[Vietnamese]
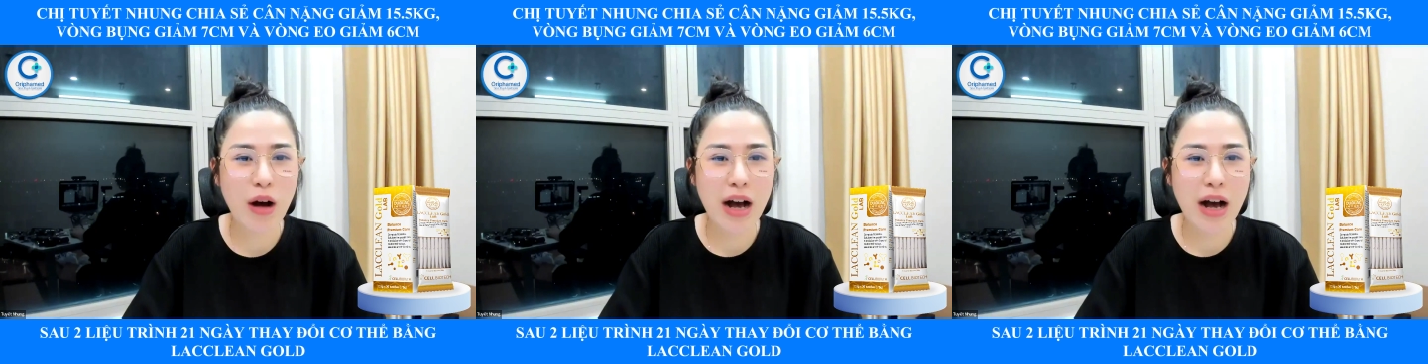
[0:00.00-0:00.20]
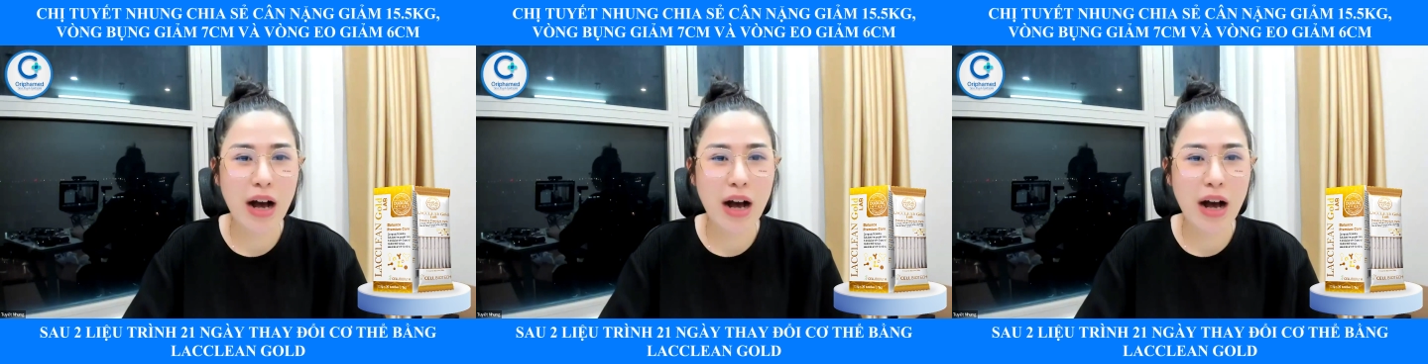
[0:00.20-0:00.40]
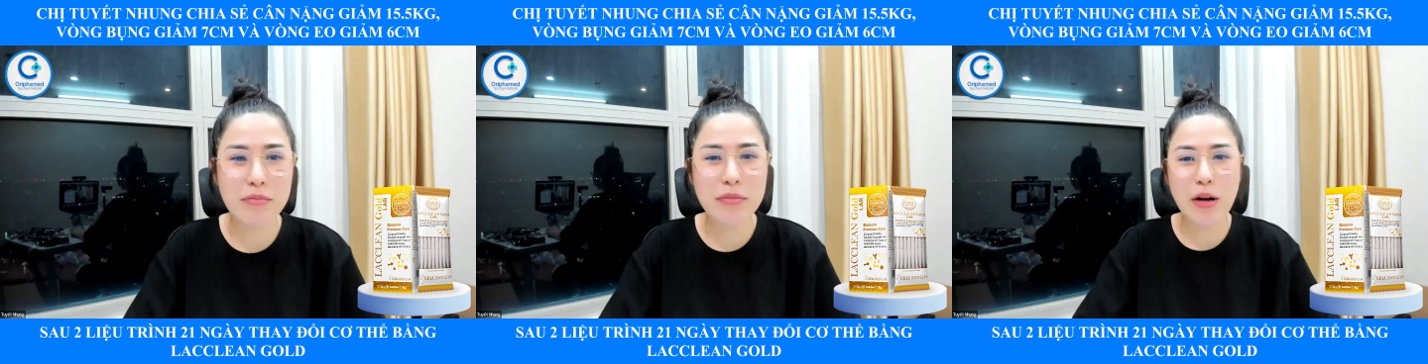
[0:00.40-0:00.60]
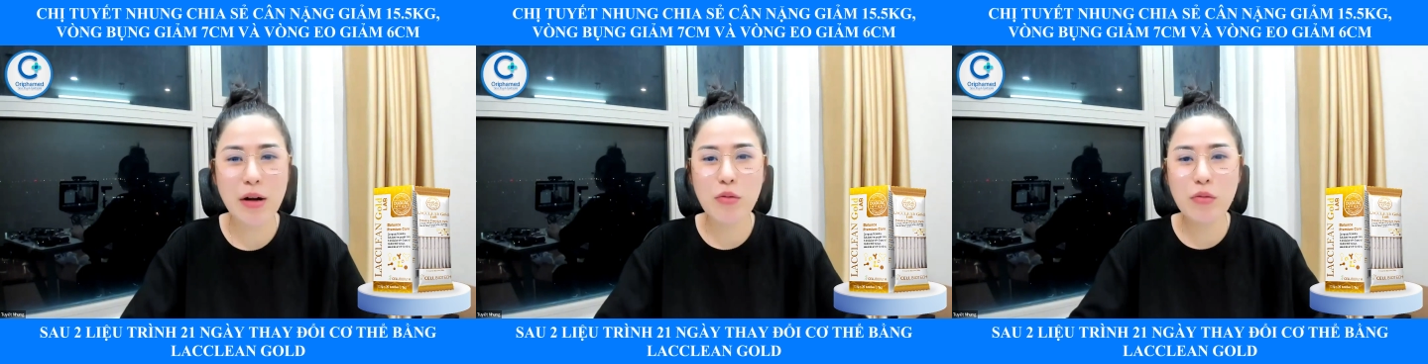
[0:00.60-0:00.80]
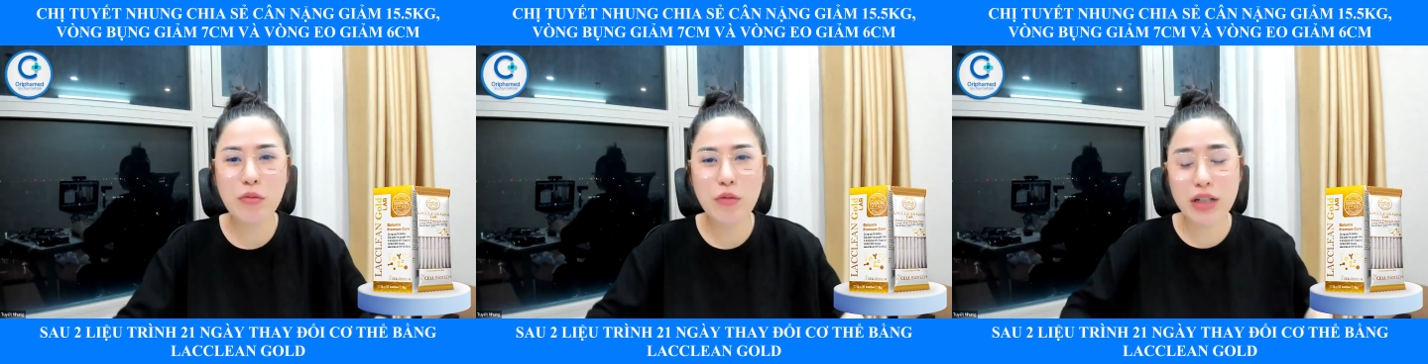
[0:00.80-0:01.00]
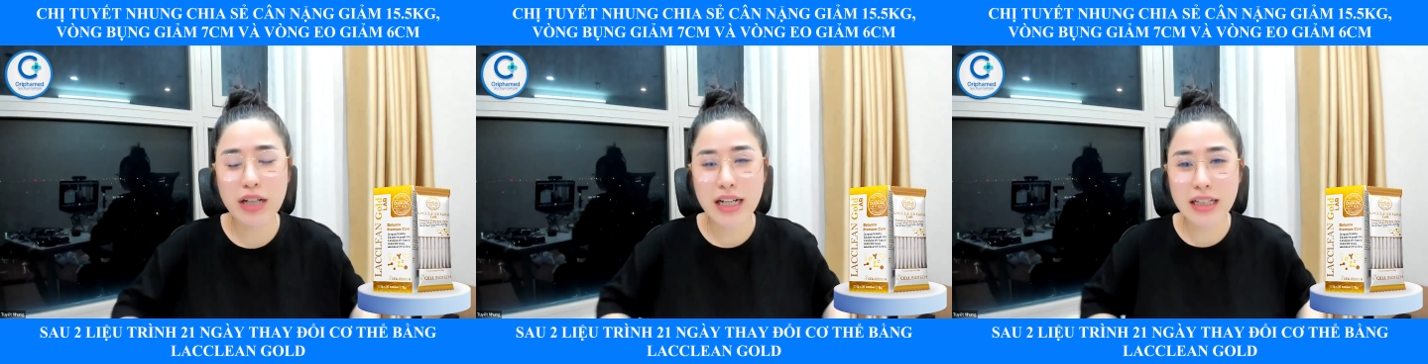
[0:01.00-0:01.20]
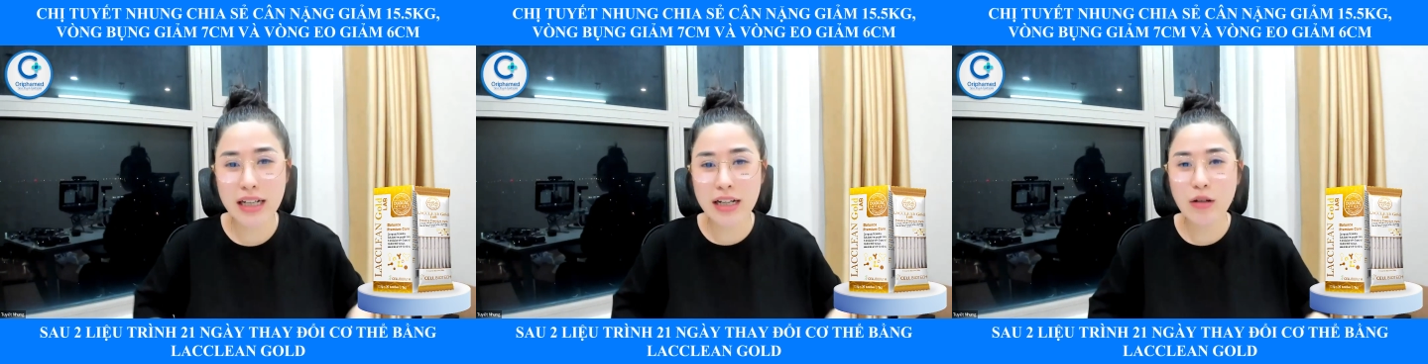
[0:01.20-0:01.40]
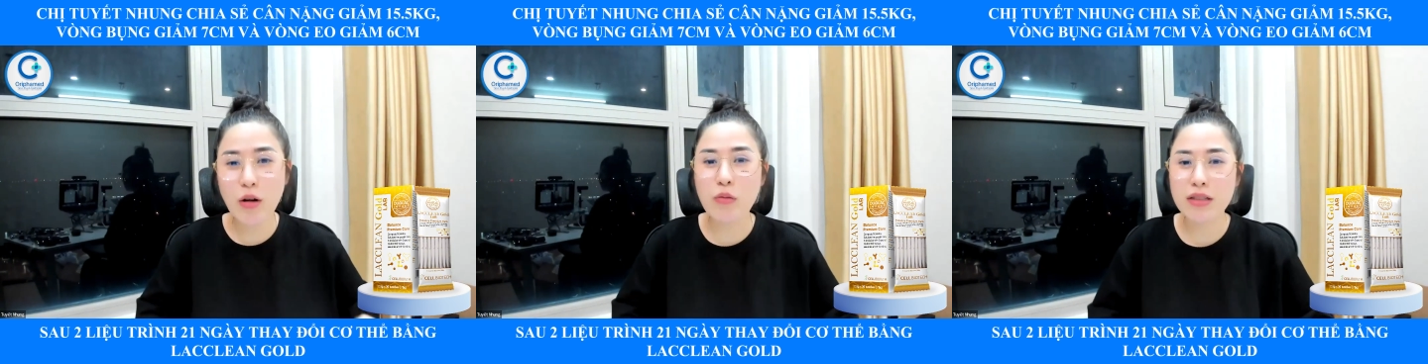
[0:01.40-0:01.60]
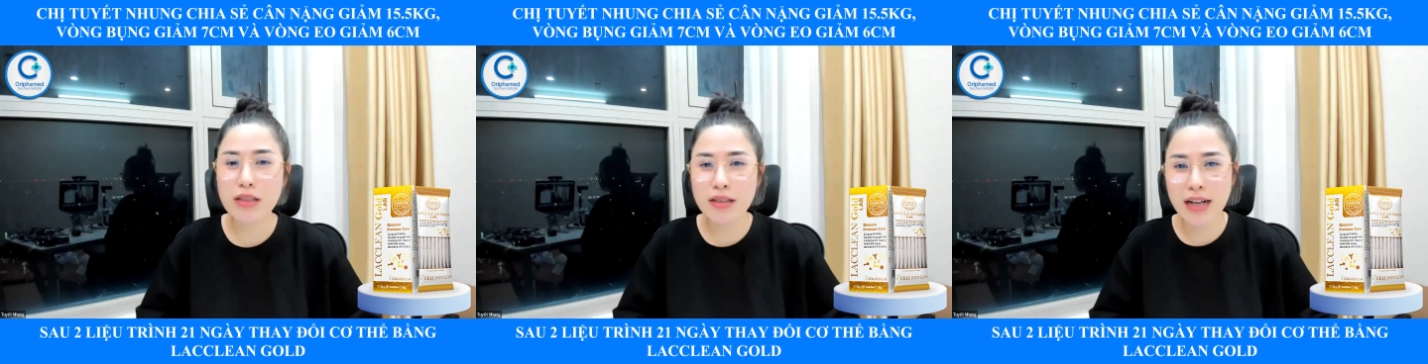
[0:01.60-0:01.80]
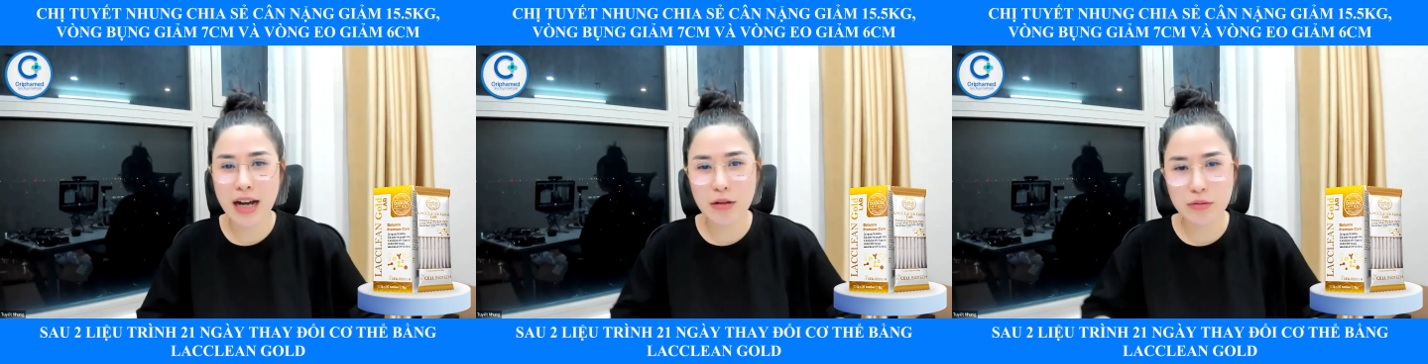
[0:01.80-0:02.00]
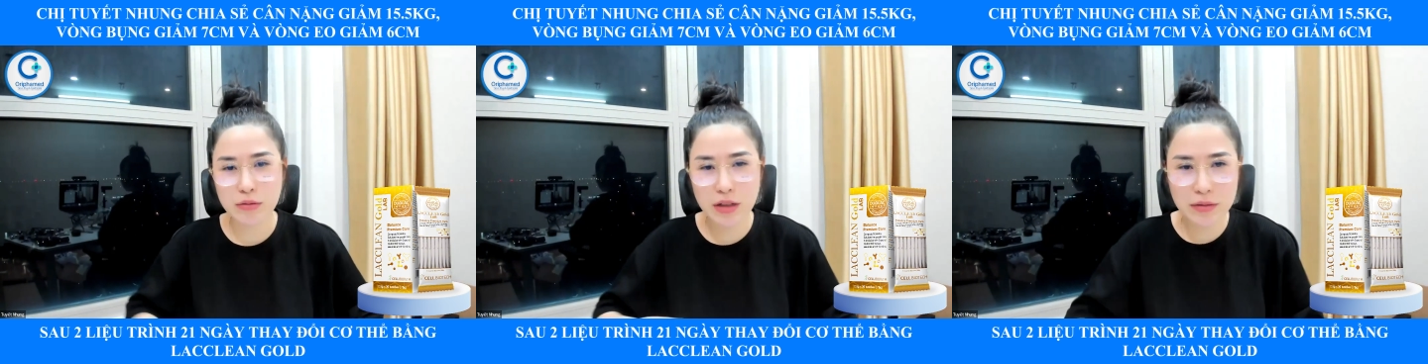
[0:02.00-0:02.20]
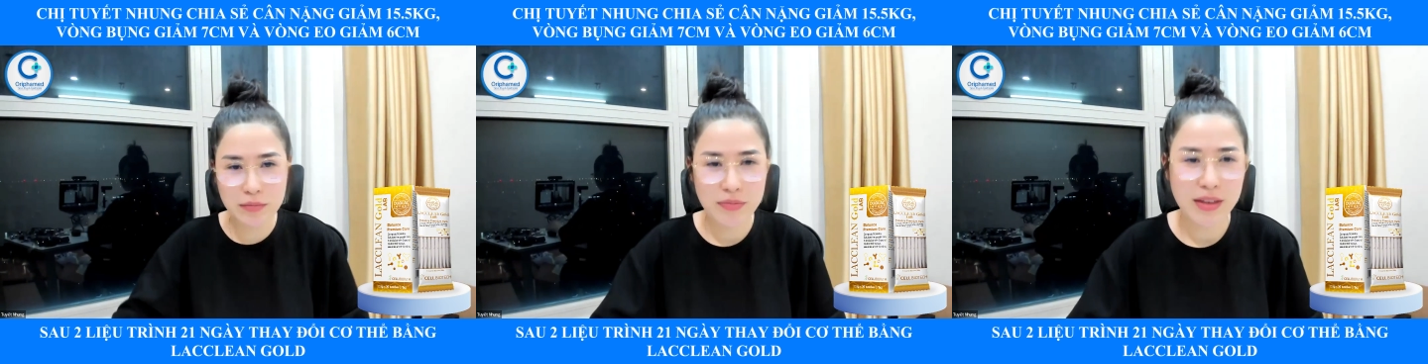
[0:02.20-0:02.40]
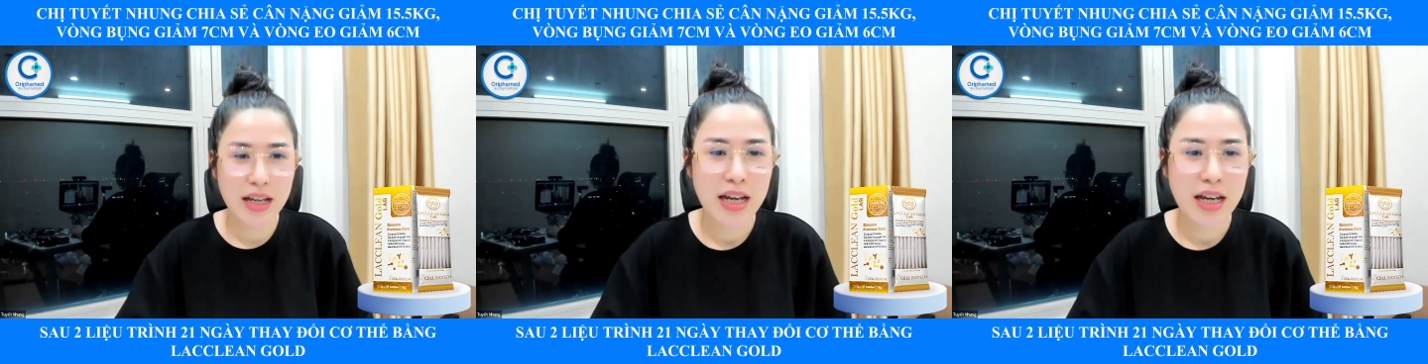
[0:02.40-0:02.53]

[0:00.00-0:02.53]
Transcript: hoảng và em béo một cách kinh khủng như nào đúng không?